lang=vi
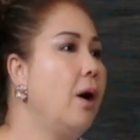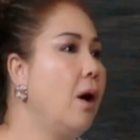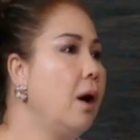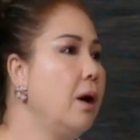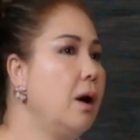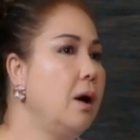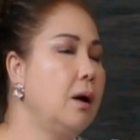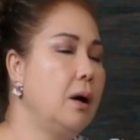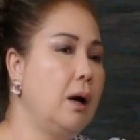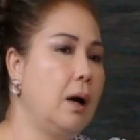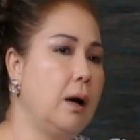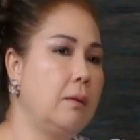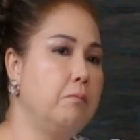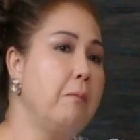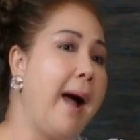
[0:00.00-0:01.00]
đó đó
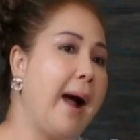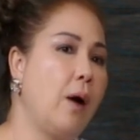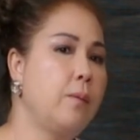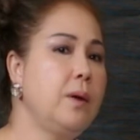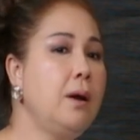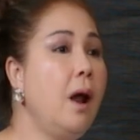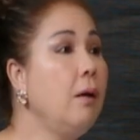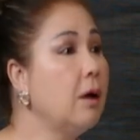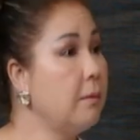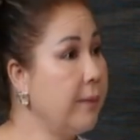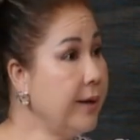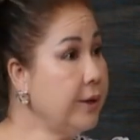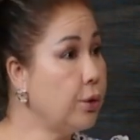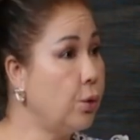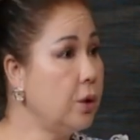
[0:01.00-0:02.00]
à, bạn học như lớn như
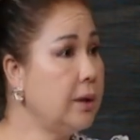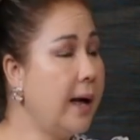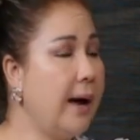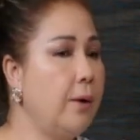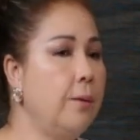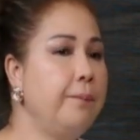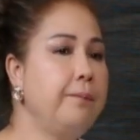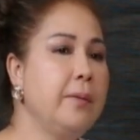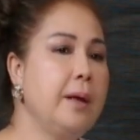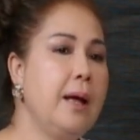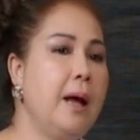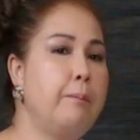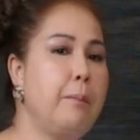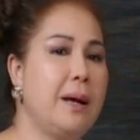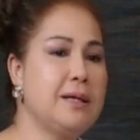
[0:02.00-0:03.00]
mấy tuổi thảo
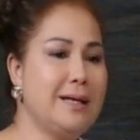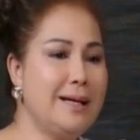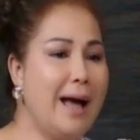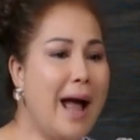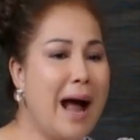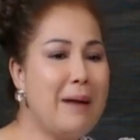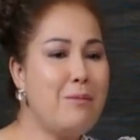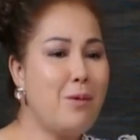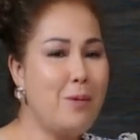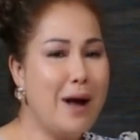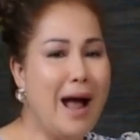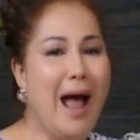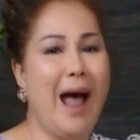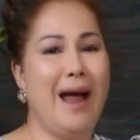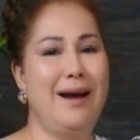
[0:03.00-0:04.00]
mà chị ăn một
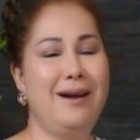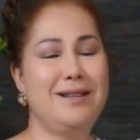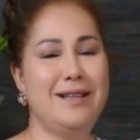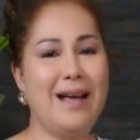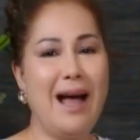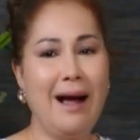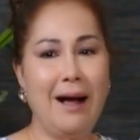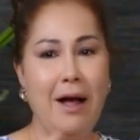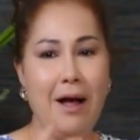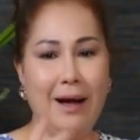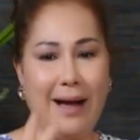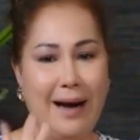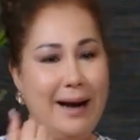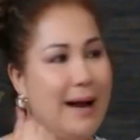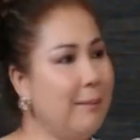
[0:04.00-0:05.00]
ngày đó chị ăn
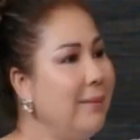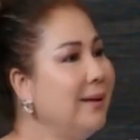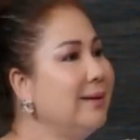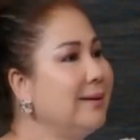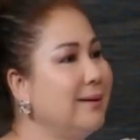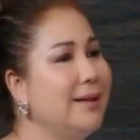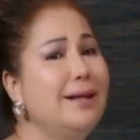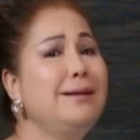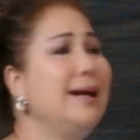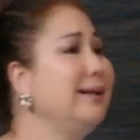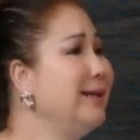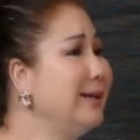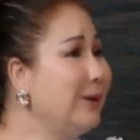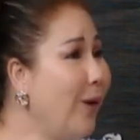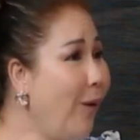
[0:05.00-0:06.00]
cả nấm thích lá
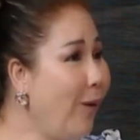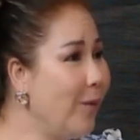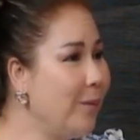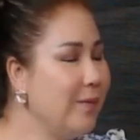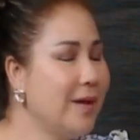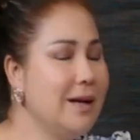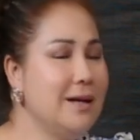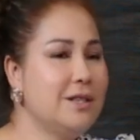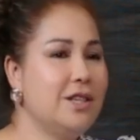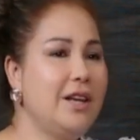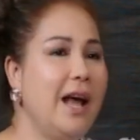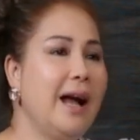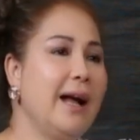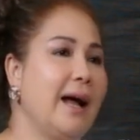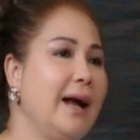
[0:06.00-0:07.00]
tí tô yeah. Dạ. chị
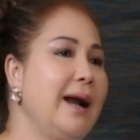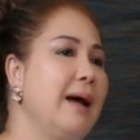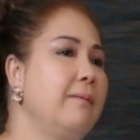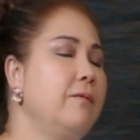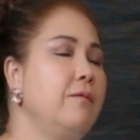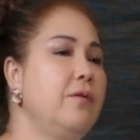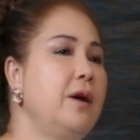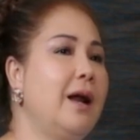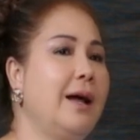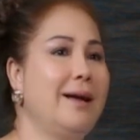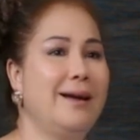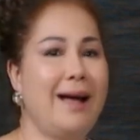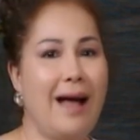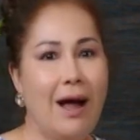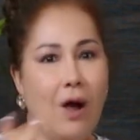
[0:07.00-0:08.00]
ăn cả nấm với lại
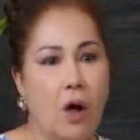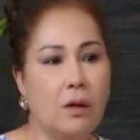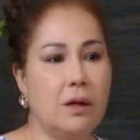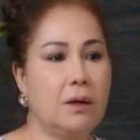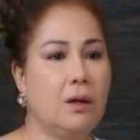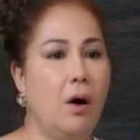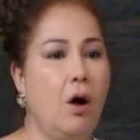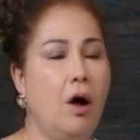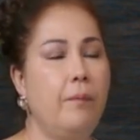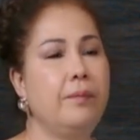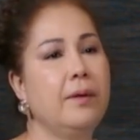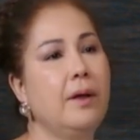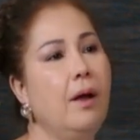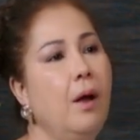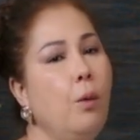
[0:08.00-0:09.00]
cá kho thịt kho
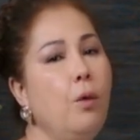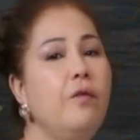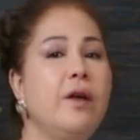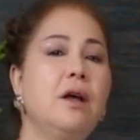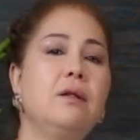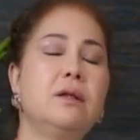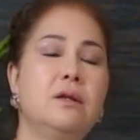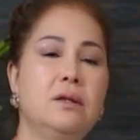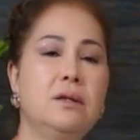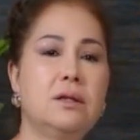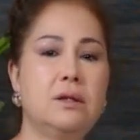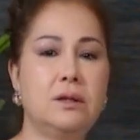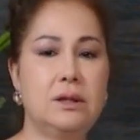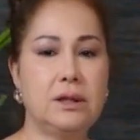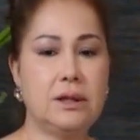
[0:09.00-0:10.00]
quý vị cứ tưởng
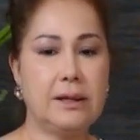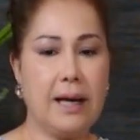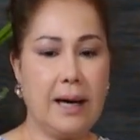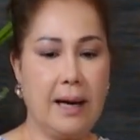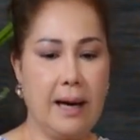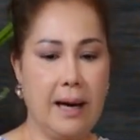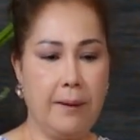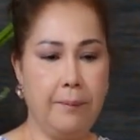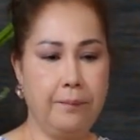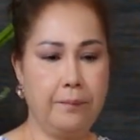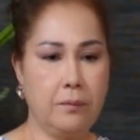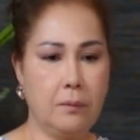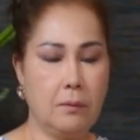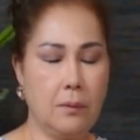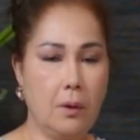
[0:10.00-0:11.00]
tượng được rằng là
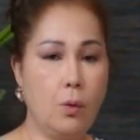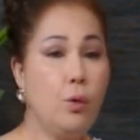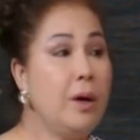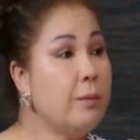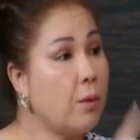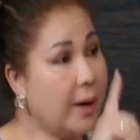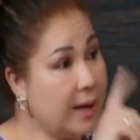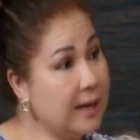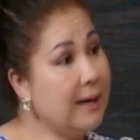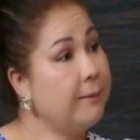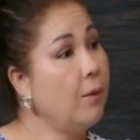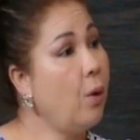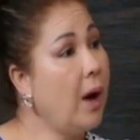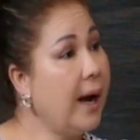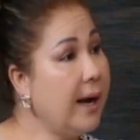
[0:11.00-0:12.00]
nguyên một cái
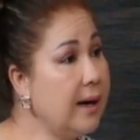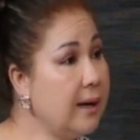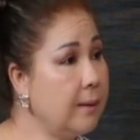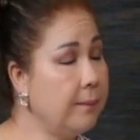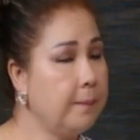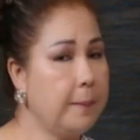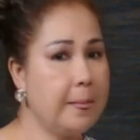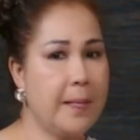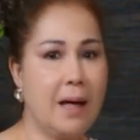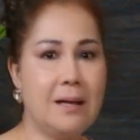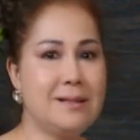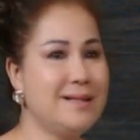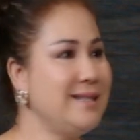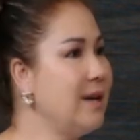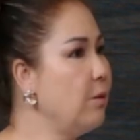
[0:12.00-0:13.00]
năm ngoái đó
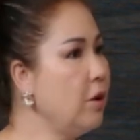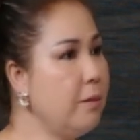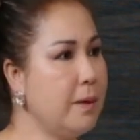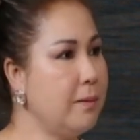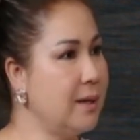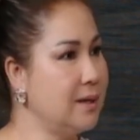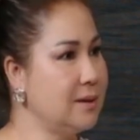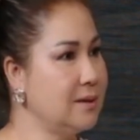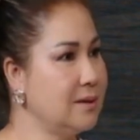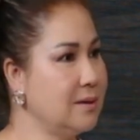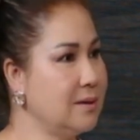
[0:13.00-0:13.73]
chị không có bị bệnh